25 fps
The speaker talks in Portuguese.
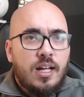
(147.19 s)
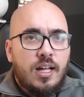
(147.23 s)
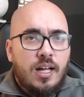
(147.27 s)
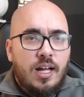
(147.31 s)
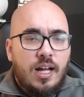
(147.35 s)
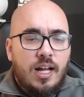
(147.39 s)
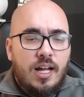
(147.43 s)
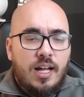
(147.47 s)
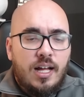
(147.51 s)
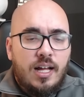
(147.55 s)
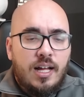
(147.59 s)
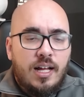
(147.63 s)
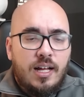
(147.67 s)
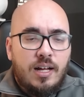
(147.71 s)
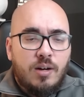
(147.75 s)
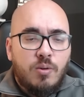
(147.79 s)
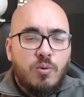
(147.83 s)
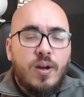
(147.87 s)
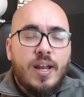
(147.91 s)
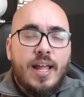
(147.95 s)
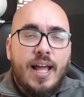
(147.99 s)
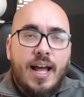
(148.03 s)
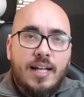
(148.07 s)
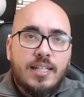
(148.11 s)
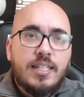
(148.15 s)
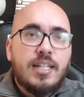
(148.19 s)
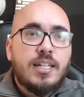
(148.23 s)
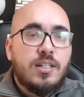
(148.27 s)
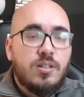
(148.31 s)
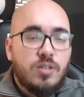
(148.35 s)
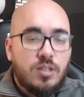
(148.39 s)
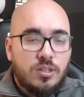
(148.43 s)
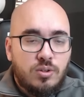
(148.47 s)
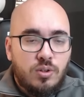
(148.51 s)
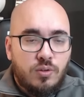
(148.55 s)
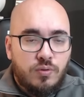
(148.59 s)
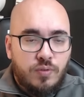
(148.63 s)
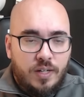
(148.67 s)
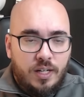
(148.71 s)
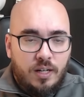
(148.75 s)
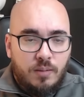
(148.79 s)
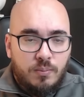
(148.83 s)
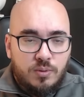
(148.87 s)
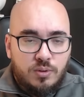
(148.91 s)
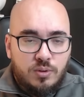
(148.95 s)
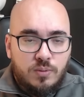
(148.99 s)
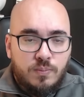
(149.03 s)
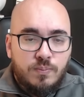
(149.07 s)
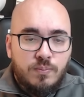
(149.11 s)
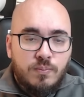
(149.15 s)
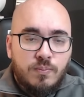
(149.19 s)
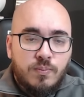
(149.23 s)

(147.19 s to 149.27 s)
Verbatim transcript: a goleada que nós sofremos.